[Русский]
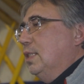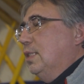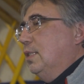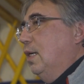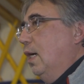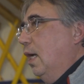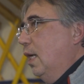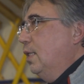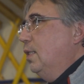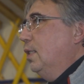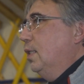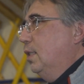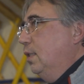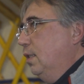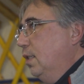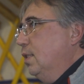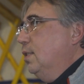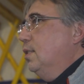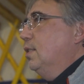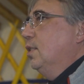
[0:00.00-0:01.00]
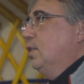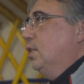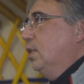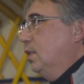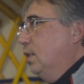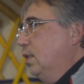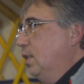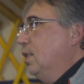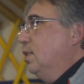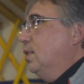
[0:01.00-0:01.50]
Скальник есть,
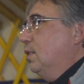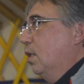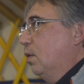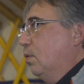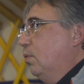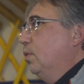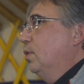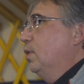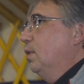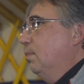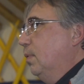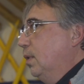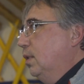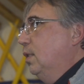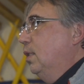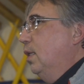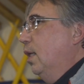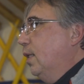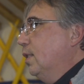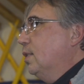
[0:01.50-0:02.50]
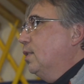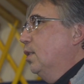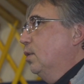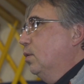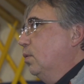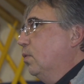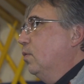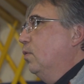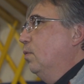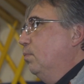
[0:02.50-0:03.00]
значит, есть какой-то материал, из
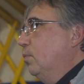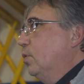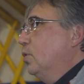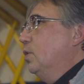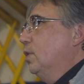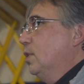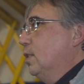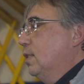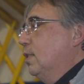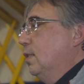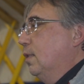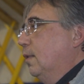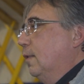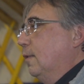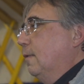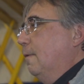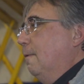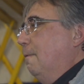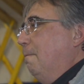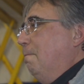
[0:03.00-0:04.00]
которого можно сделать.